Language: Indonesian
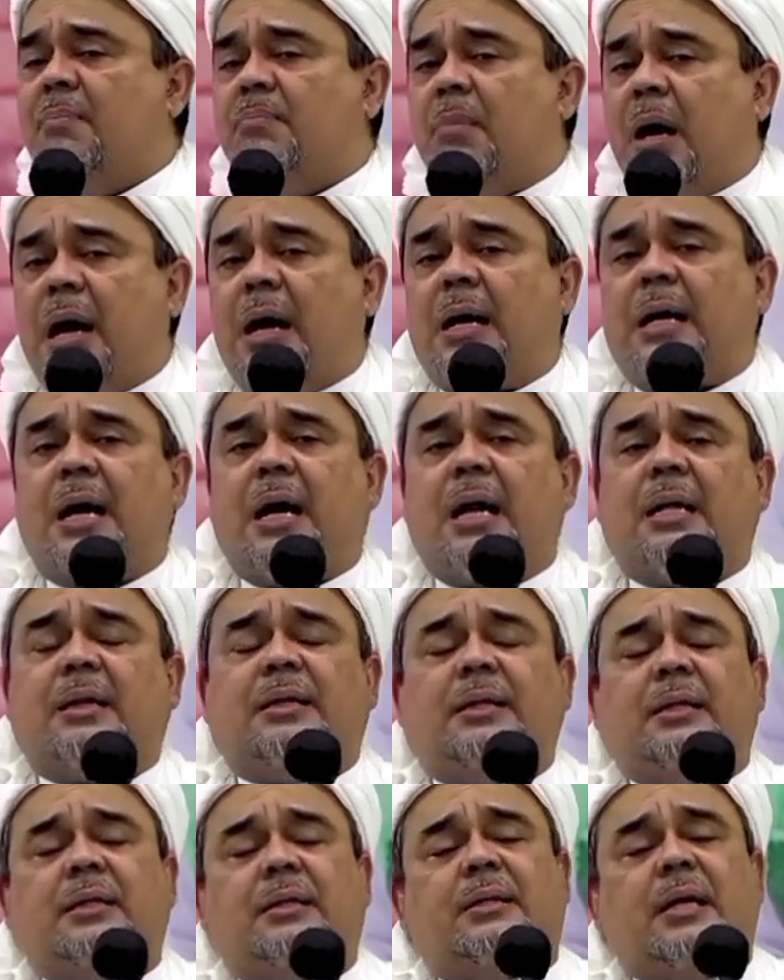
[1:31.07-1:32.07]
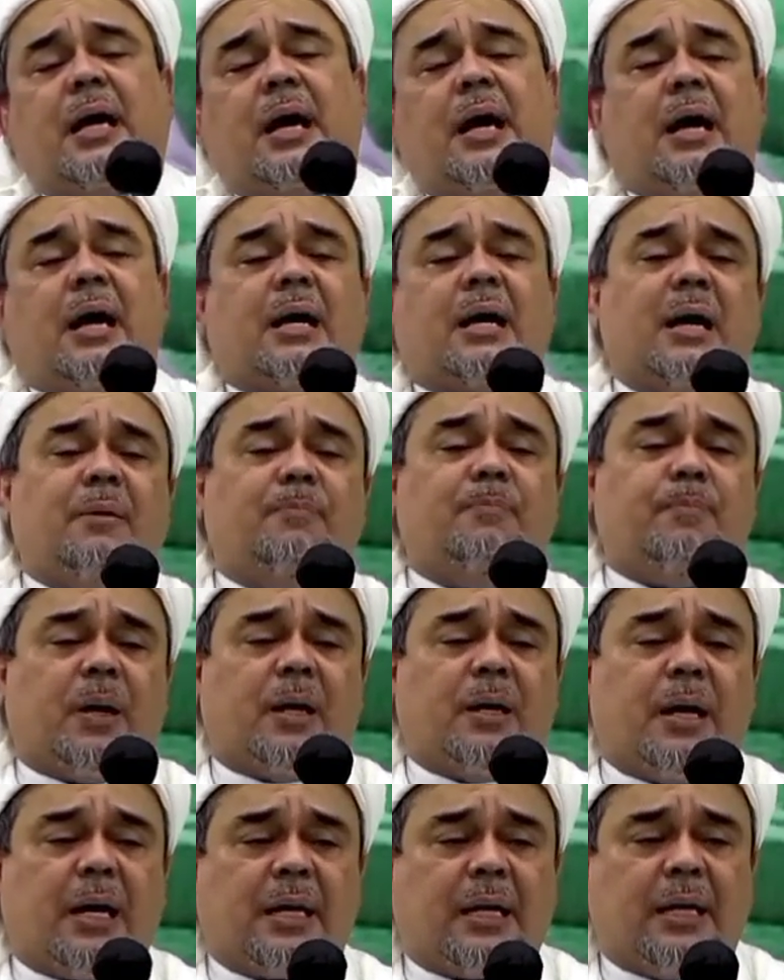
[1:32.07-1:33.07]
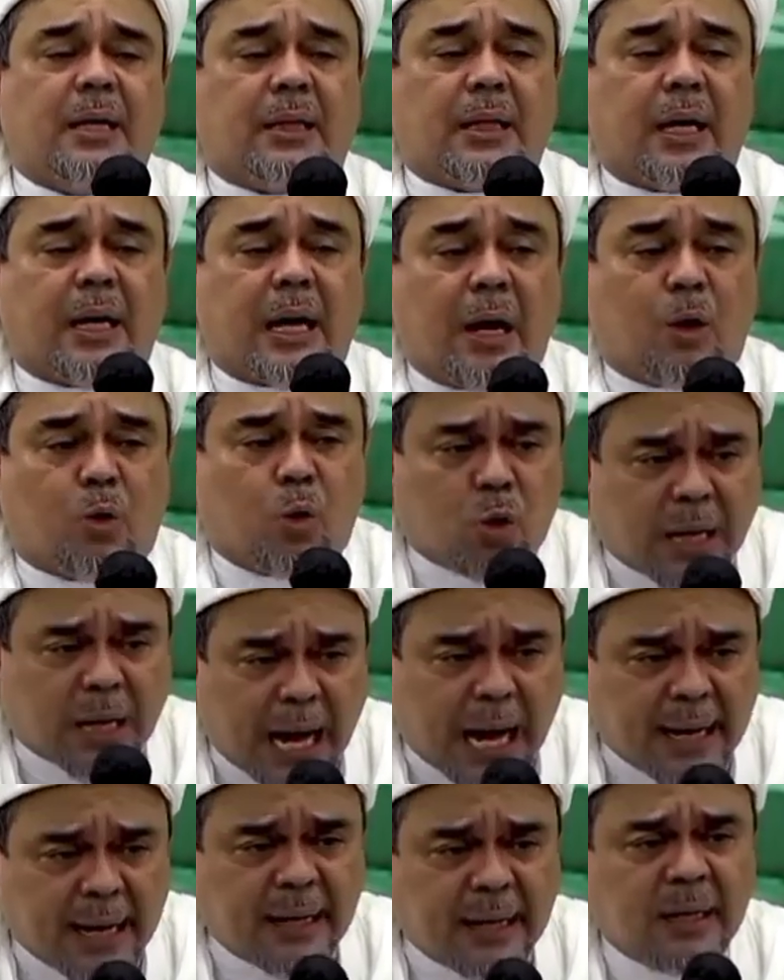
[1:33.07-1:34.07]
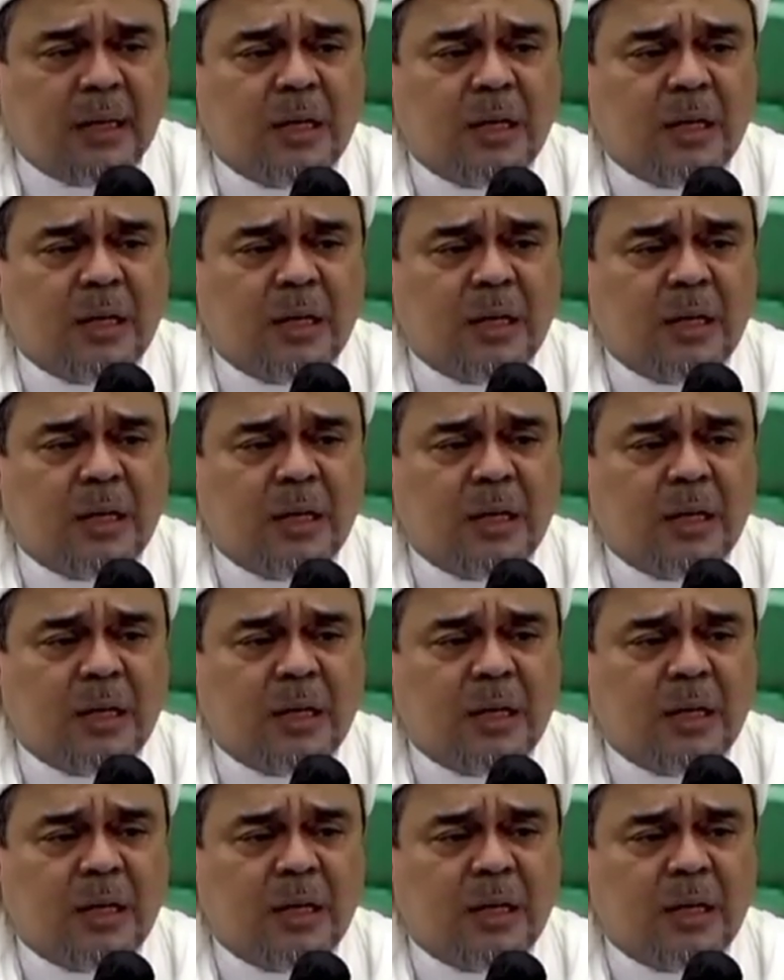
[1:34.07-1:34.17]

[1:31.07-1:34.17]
maka tidak akan pernah kita ragukan